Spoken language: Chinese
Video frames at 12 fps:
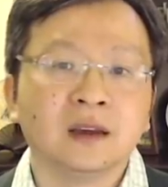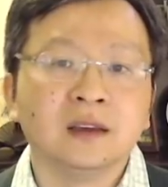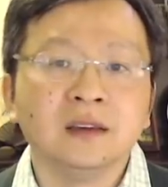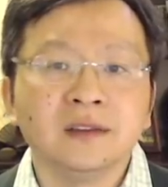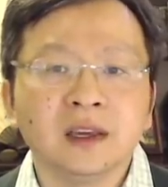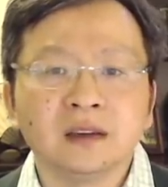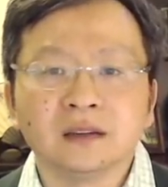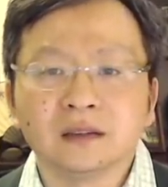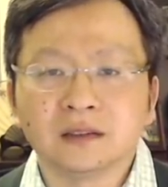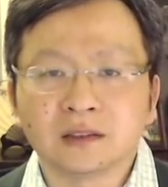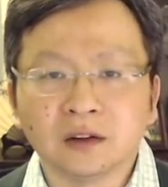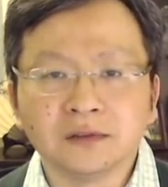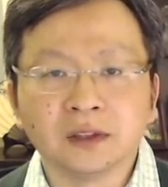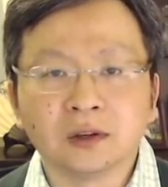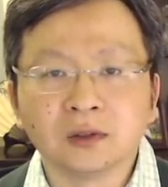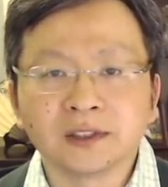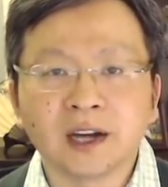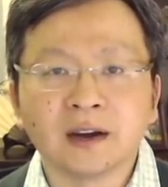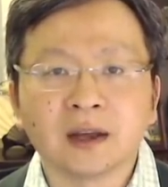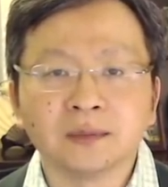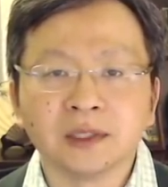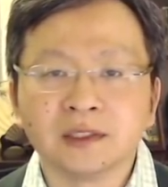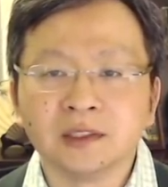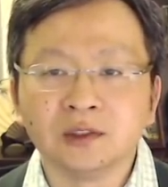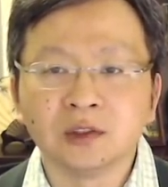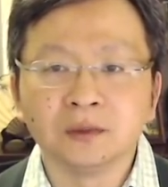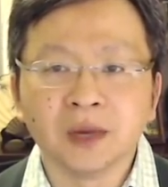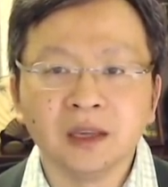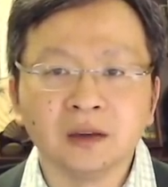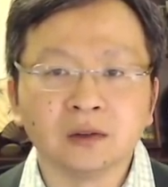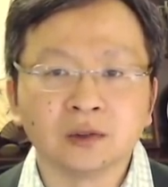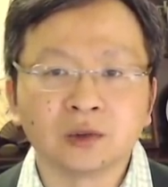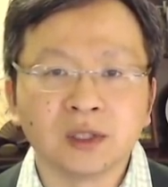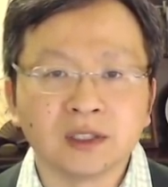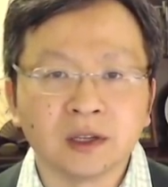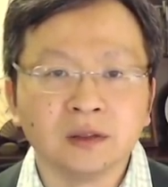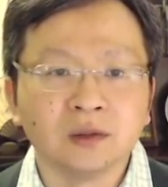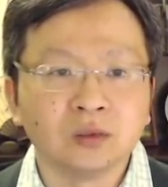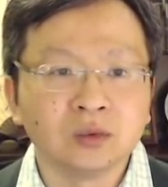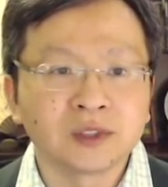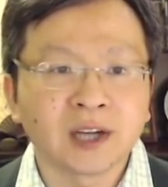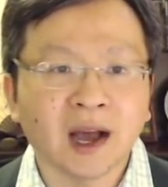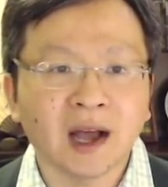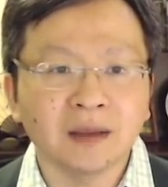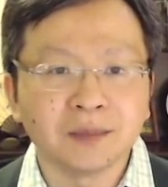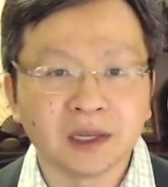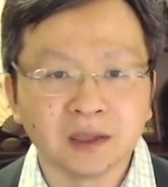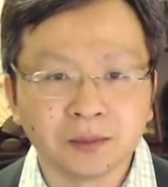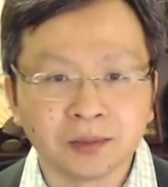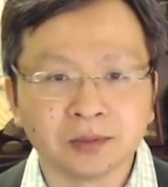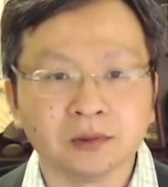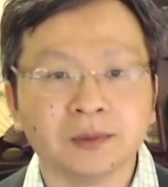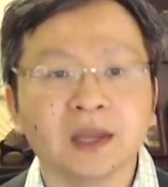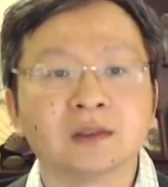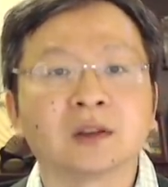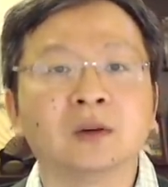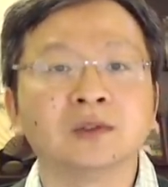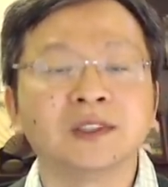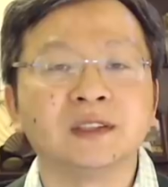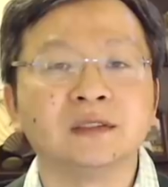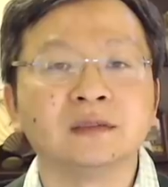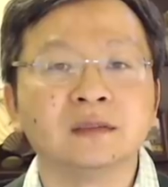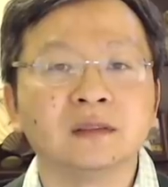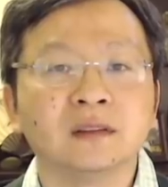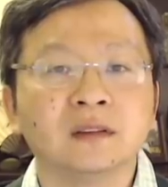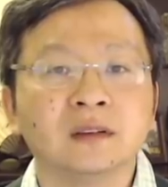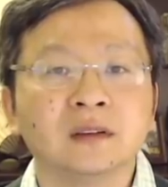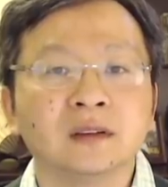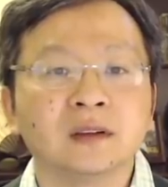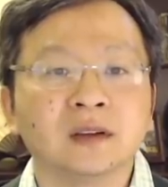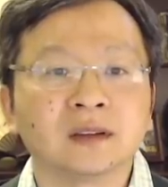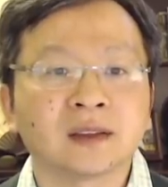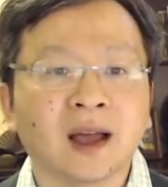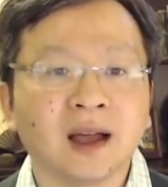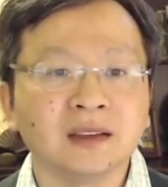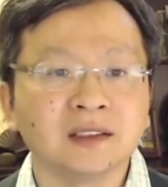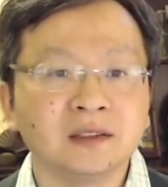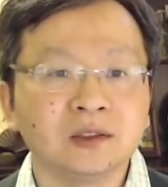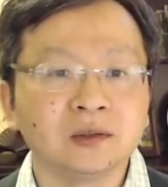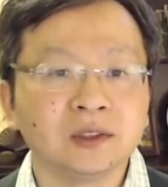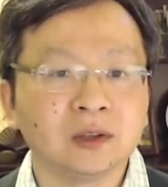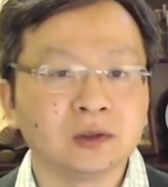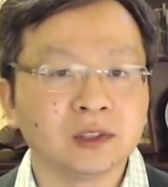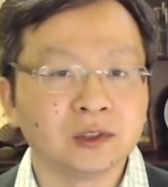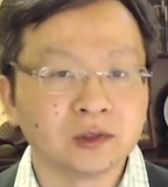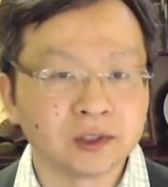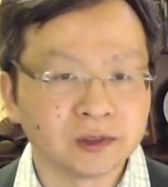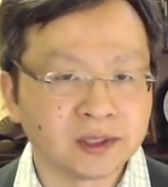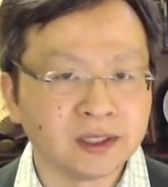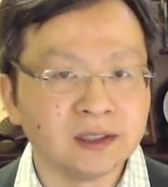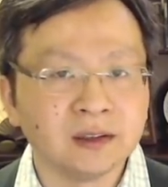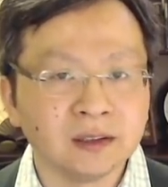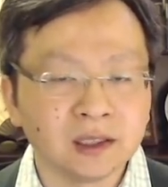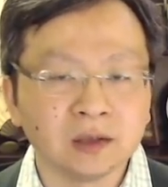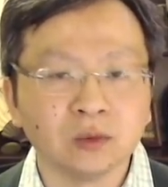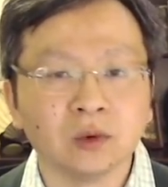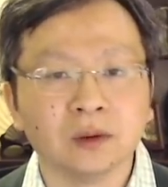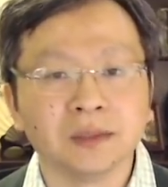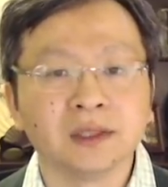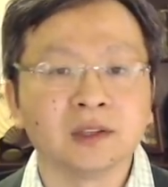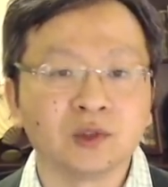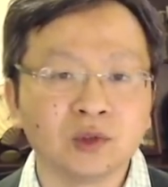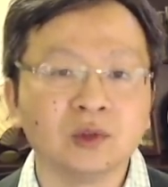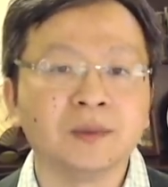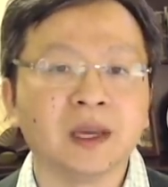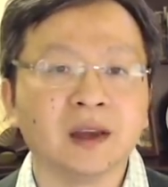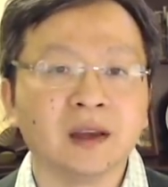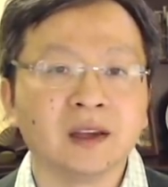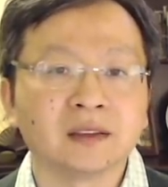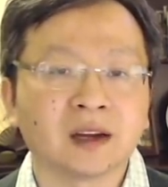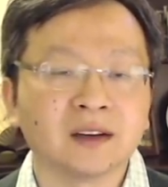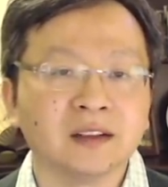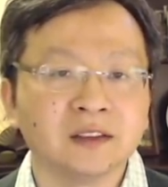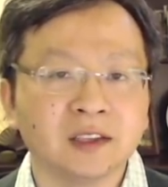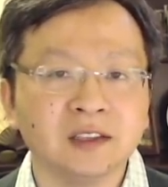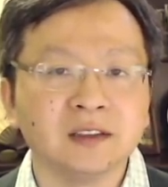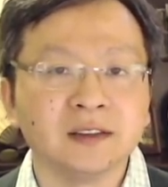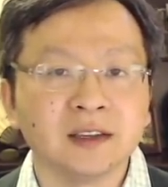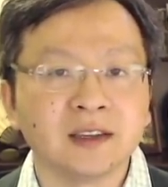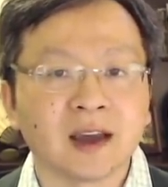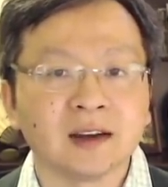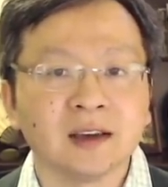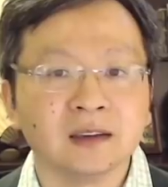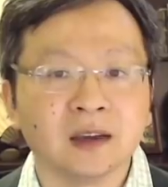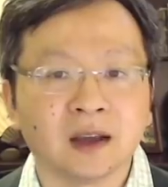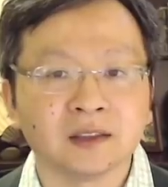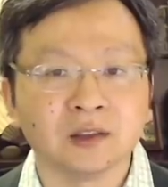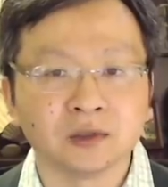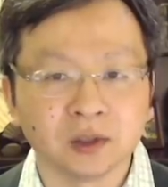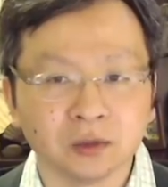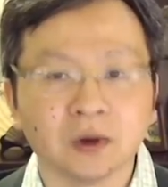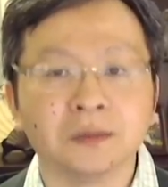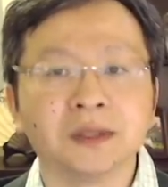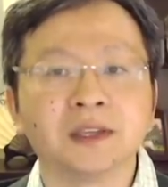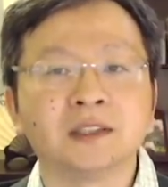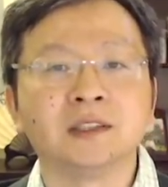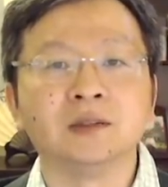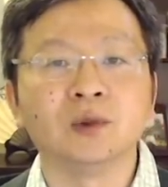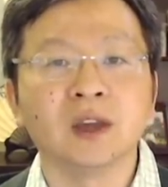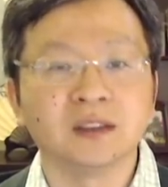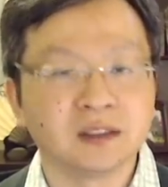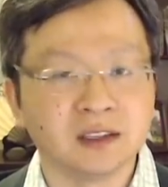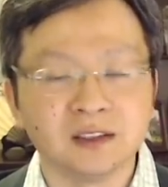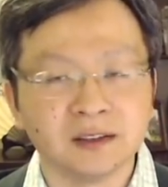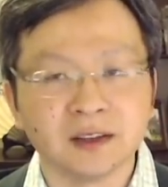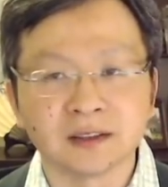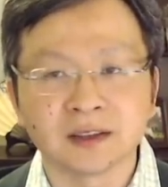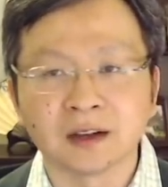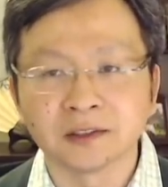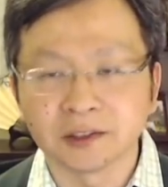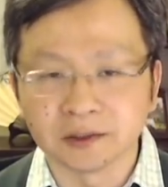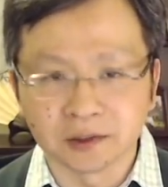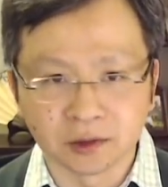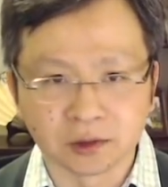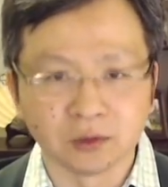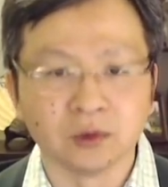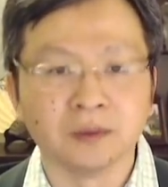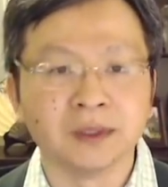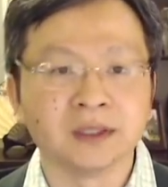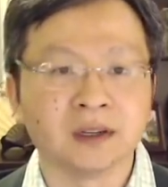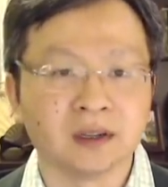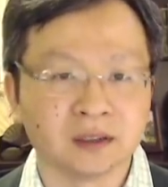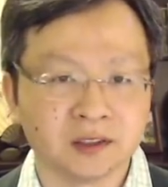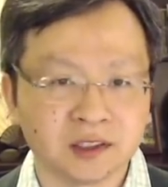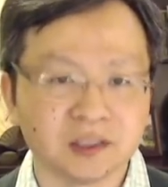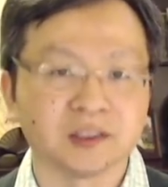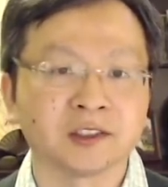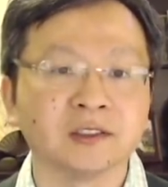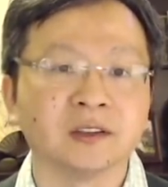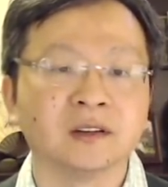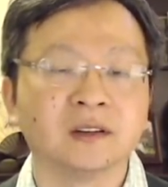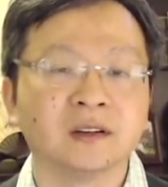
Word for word: 因为小粉红战狼们心中没有对人无差别的普遍同情，啊，他心中有的就是敌人和我们的区别。当然，敌人的眼泪啊，就是我们的喜悦；敌人的丧事就是我们的喜事，